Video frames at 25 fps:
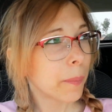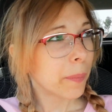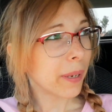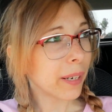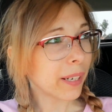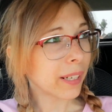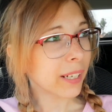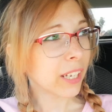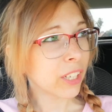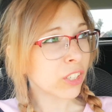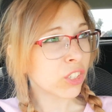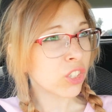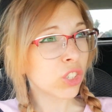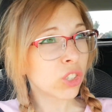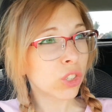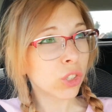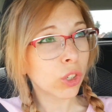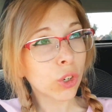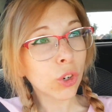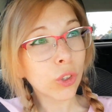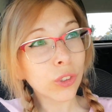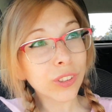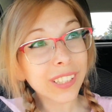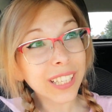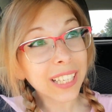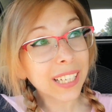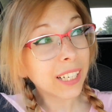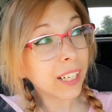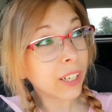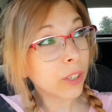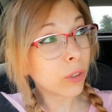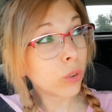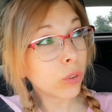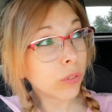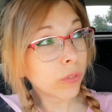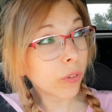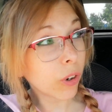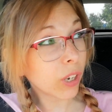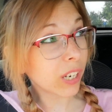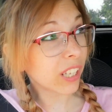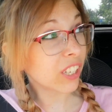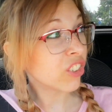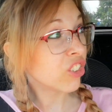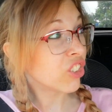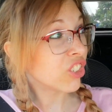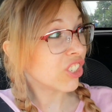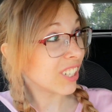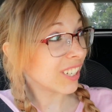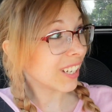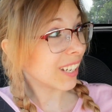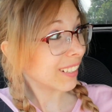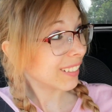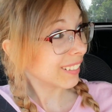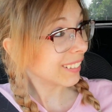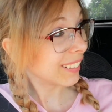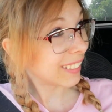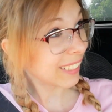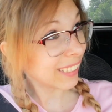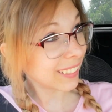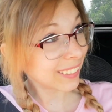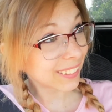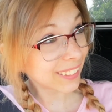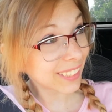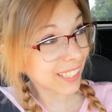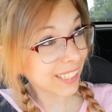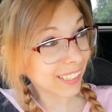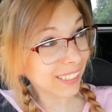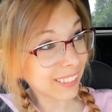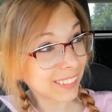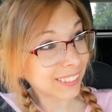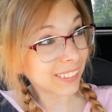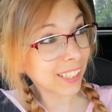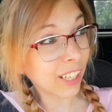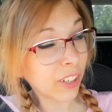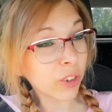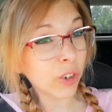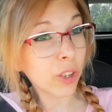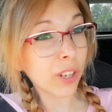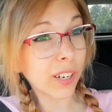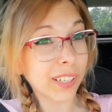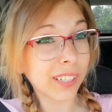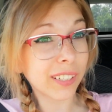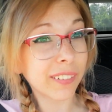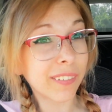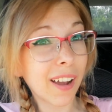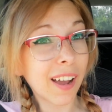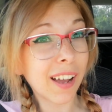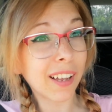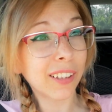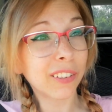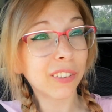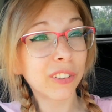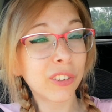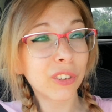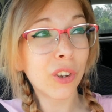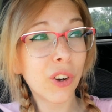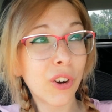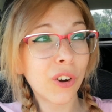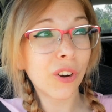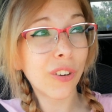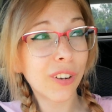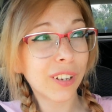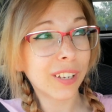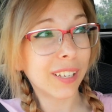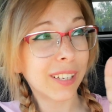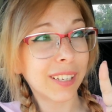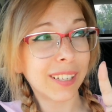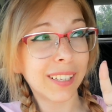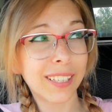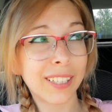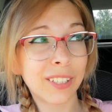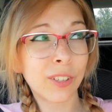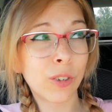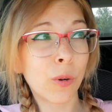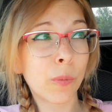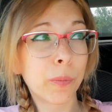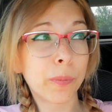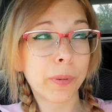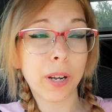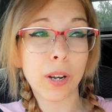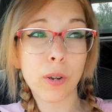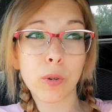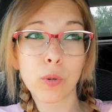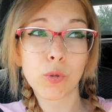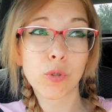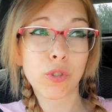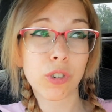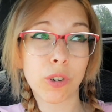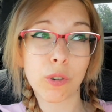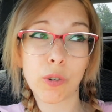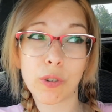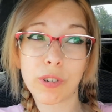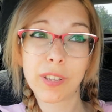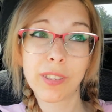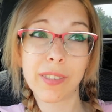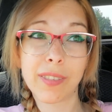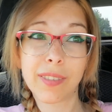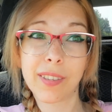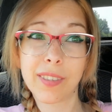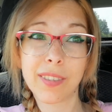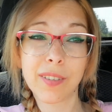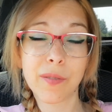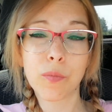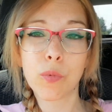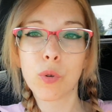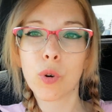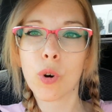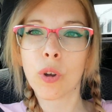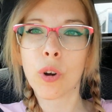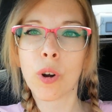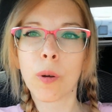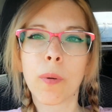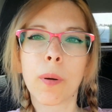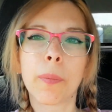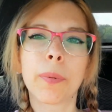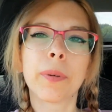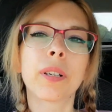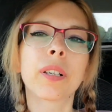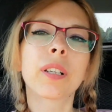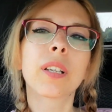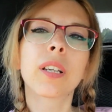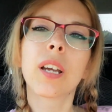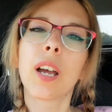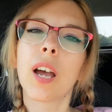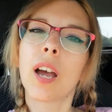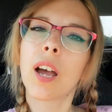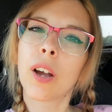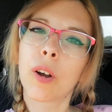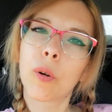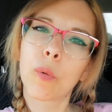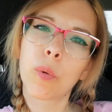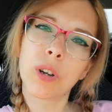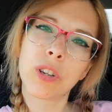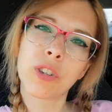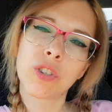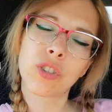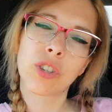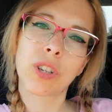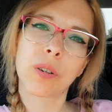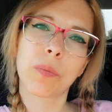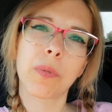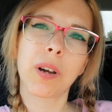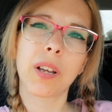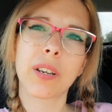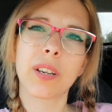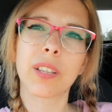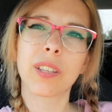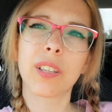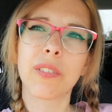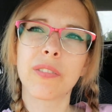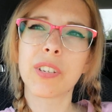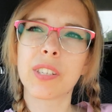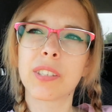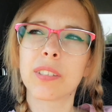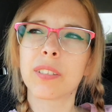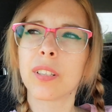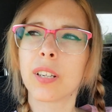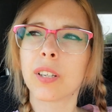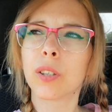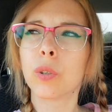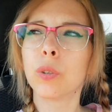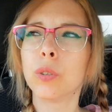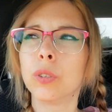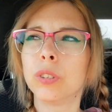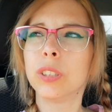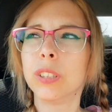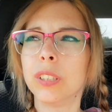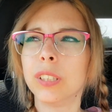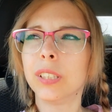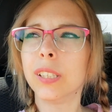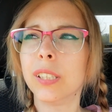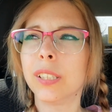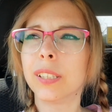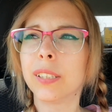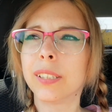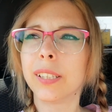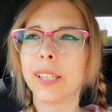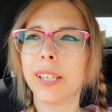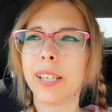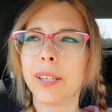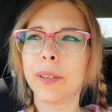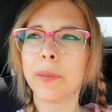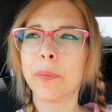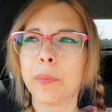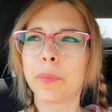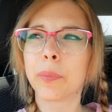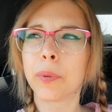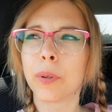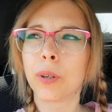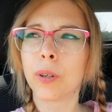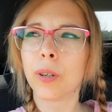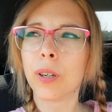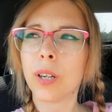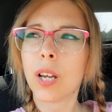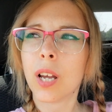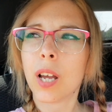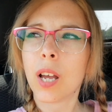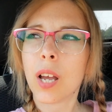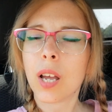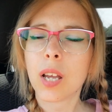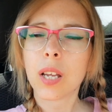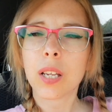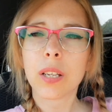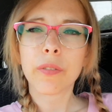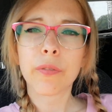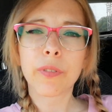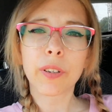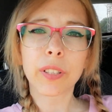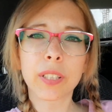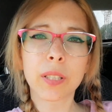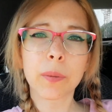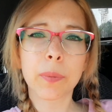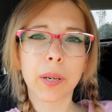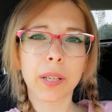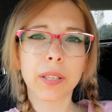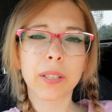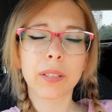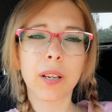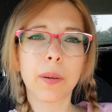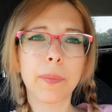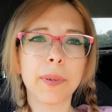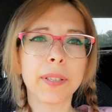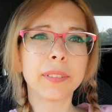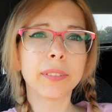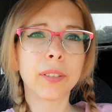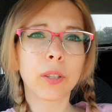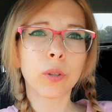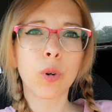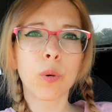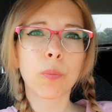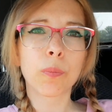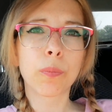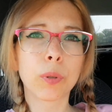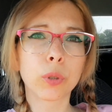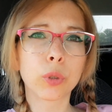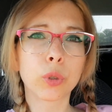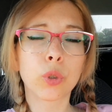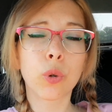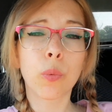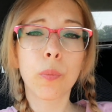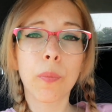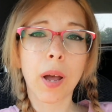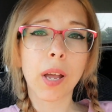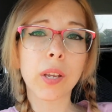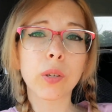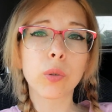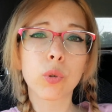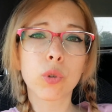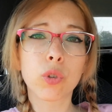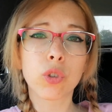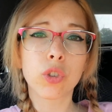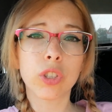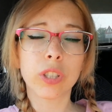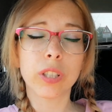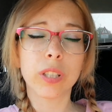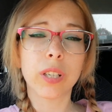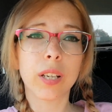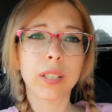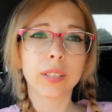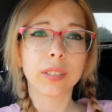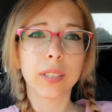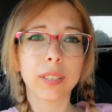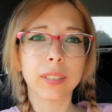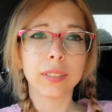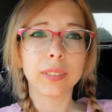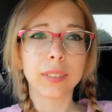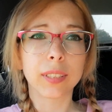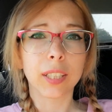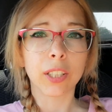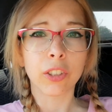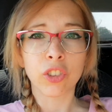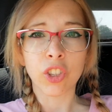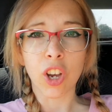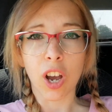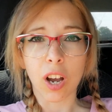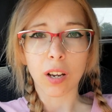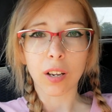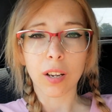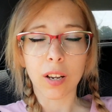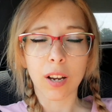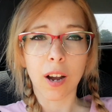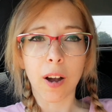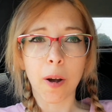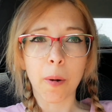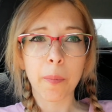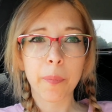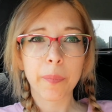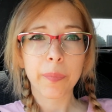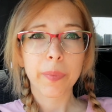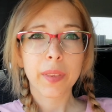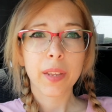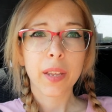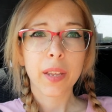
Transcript: perché ci sono delle nuvole gigantesche che stanno arrivando e non preannunciano niente di buono. Ma perché qua in Germania deve essere così il tempo? infatti praticamente non posso mai uscire senza giacca